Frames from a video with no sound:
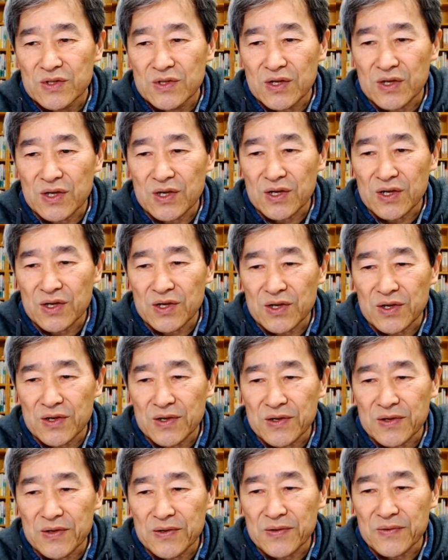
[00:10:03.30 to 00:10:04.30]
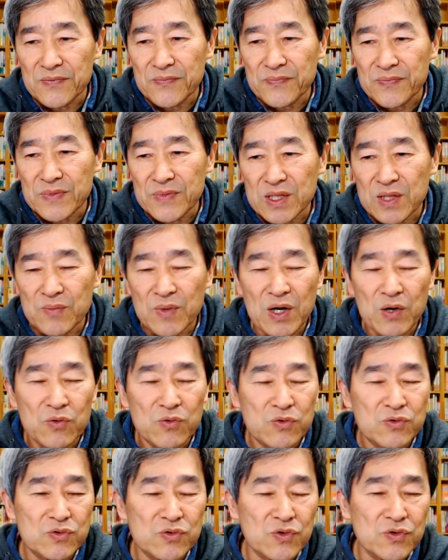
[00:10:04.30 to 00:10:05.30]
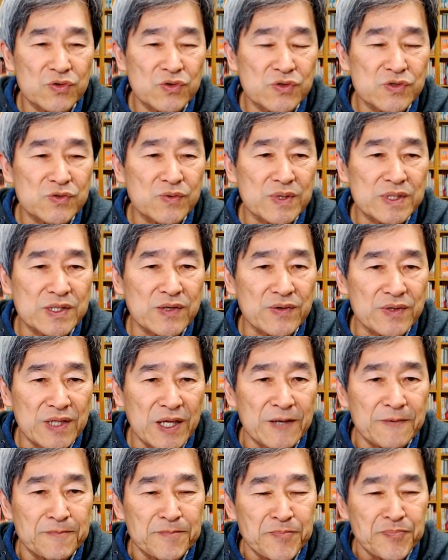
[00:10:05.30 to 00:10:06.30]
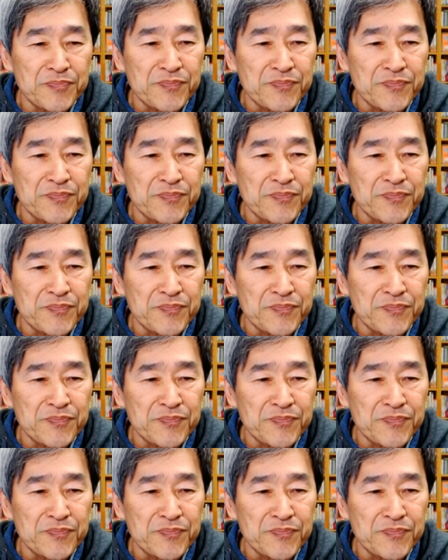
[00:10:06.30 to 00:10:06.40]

えー、でまあ多くの YouTuber さんはね、